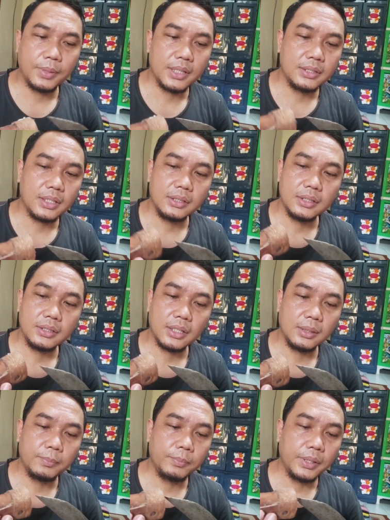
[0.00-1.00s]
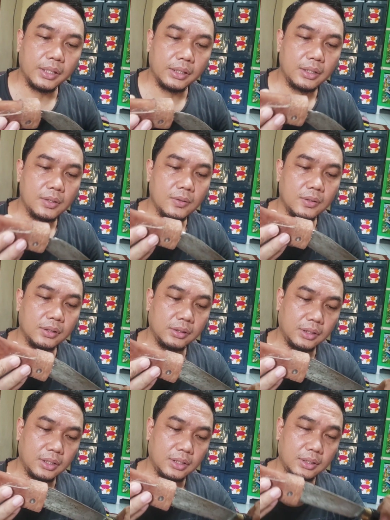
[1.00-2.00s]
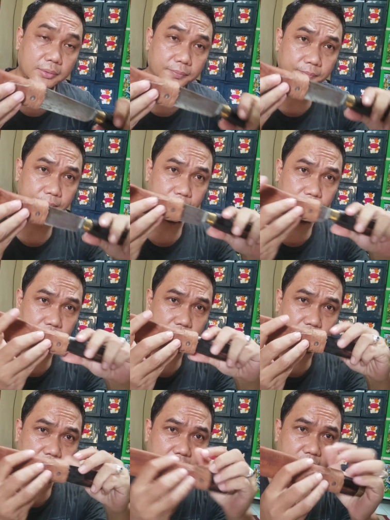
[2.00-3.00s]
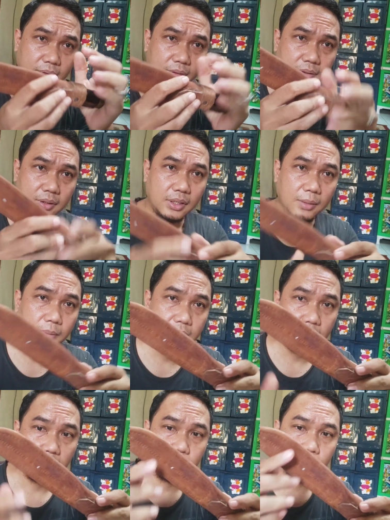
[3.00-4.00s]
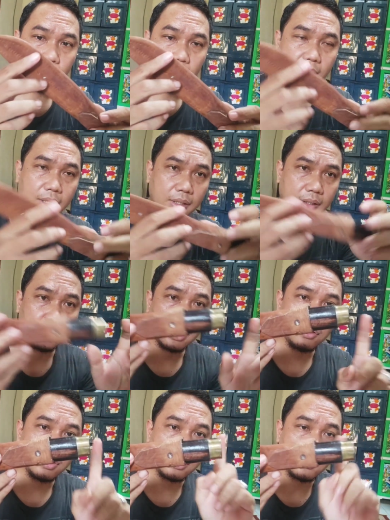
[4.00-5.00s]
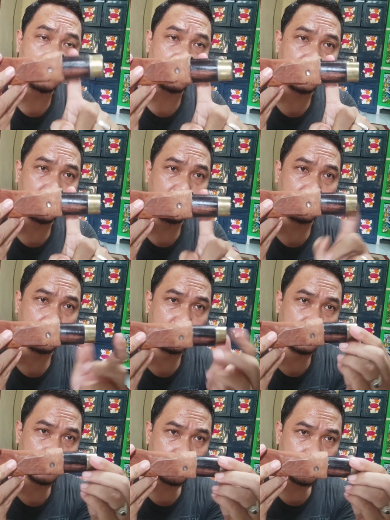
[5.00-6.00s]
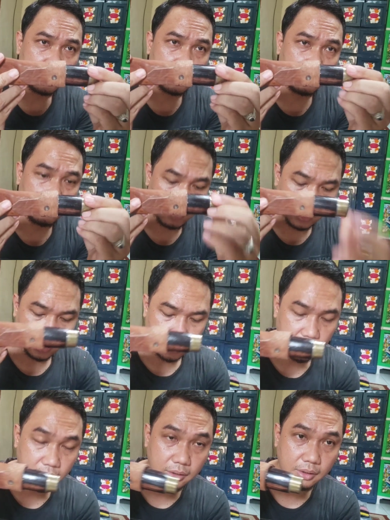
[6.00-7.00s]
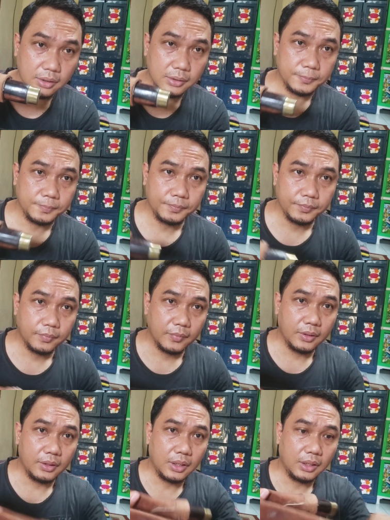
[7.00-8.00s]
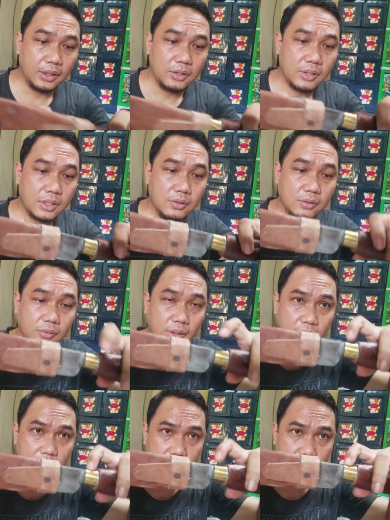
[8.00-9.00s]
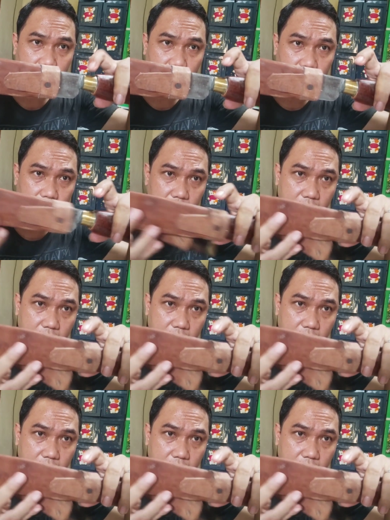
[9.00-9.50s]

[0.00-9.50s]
bacanya dari per ini lor ya dari baca per kayunya keling, slot kuningan yang ini juga slot kuningan di sini